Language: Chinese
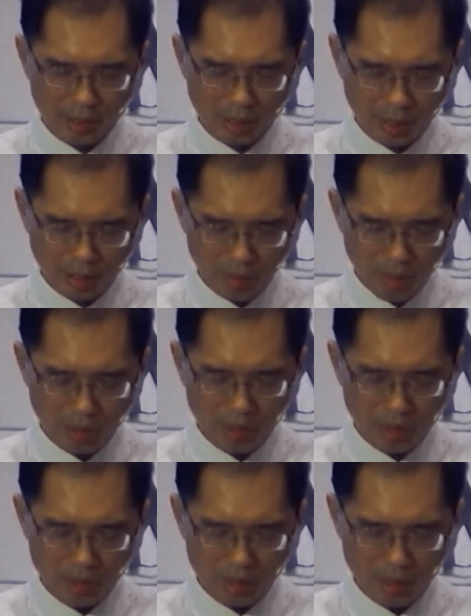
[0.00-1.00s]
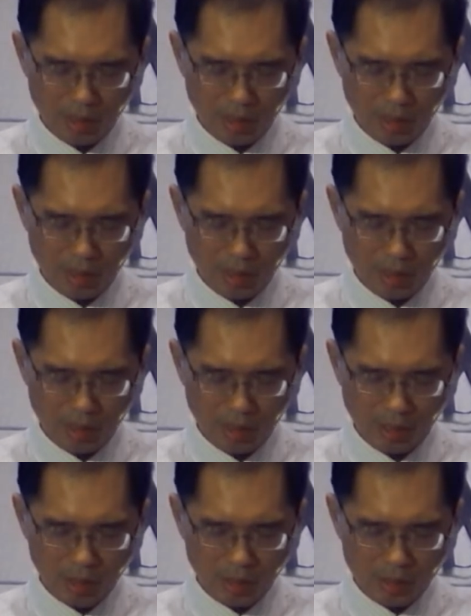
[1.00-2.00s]
和完成的接纳。所以，我
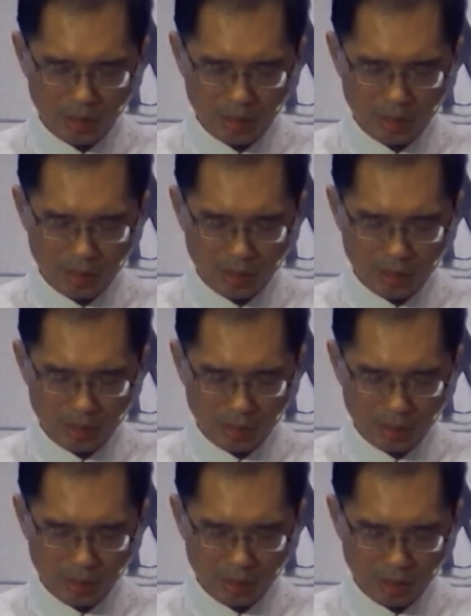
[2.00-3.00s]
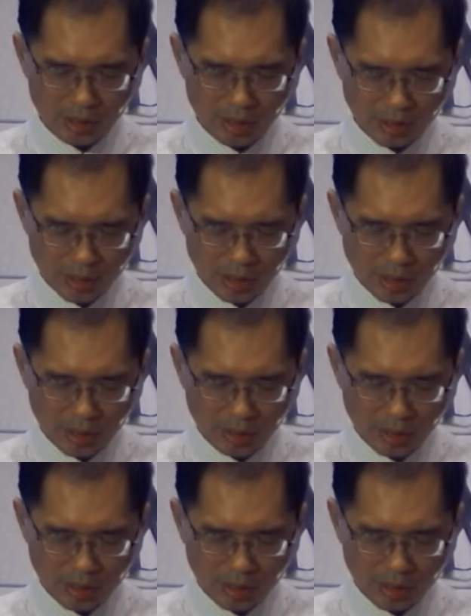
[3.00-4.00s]
们啊，将今天早
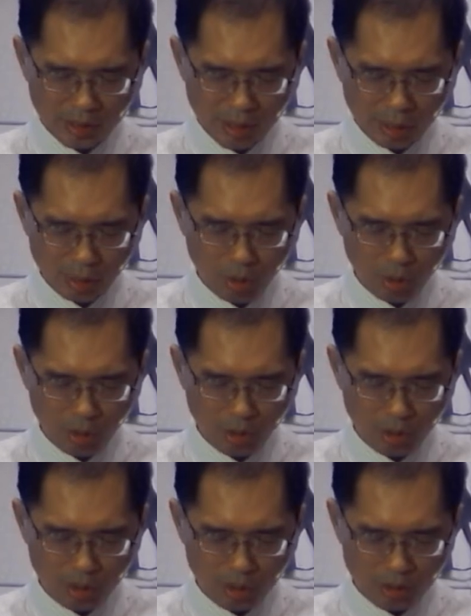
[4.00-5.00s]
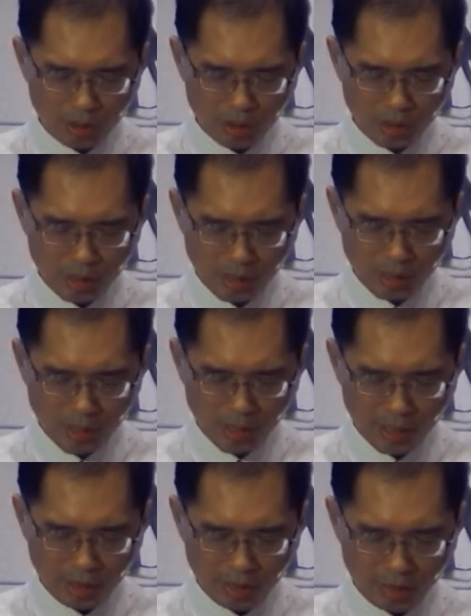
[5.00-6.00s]
上向你交托，愿你带
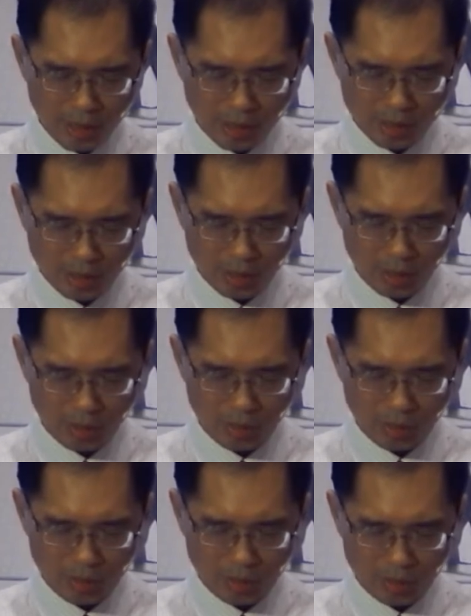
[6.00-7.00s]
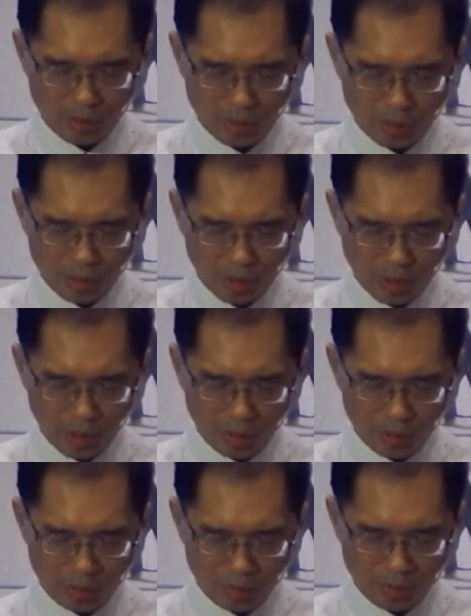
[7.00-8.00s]
领我们能够啊，
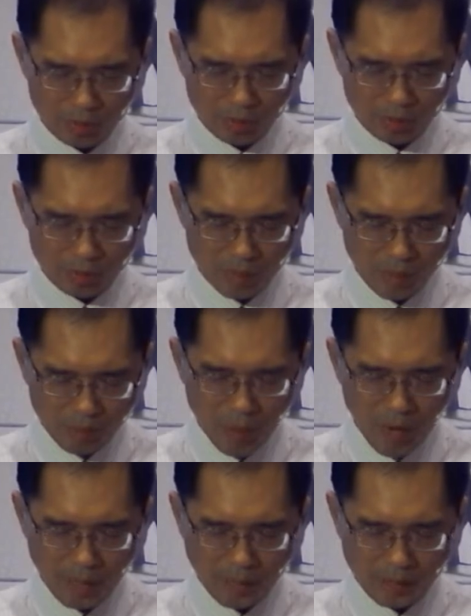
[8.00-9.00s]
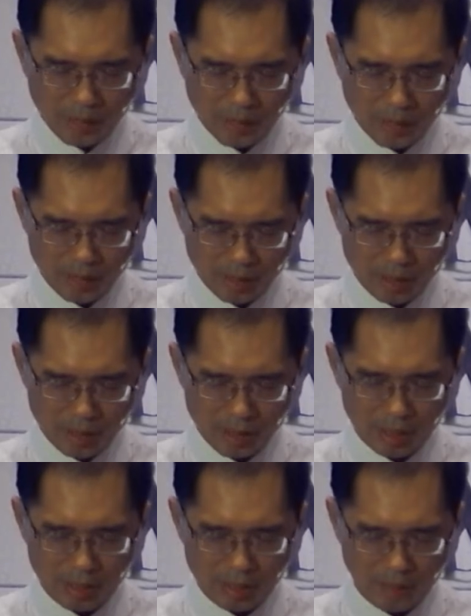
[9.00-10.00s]
明白你的心
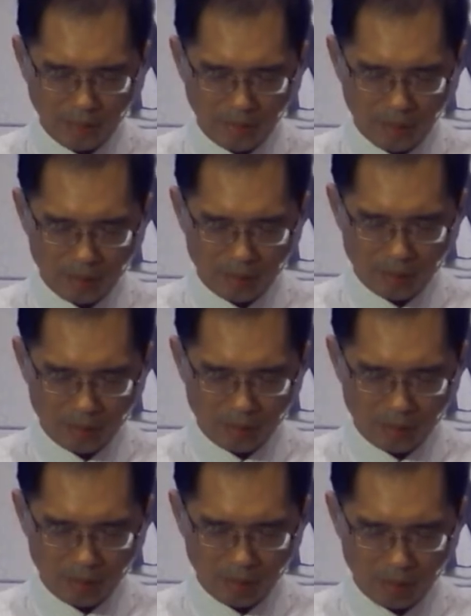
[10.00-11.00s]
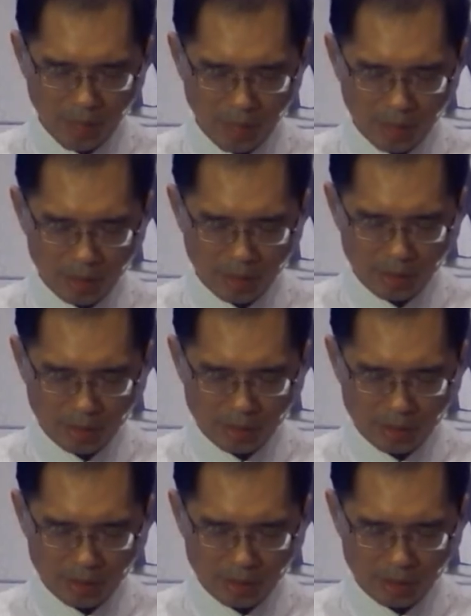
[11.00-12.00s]
意。我们每一个人。
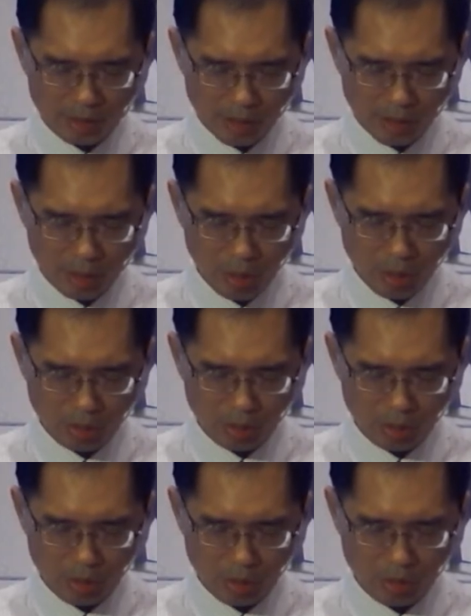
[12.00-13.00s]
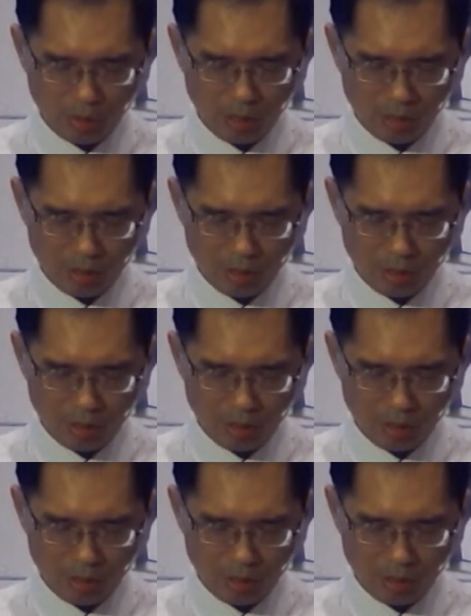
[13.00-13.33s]
的情况主你都了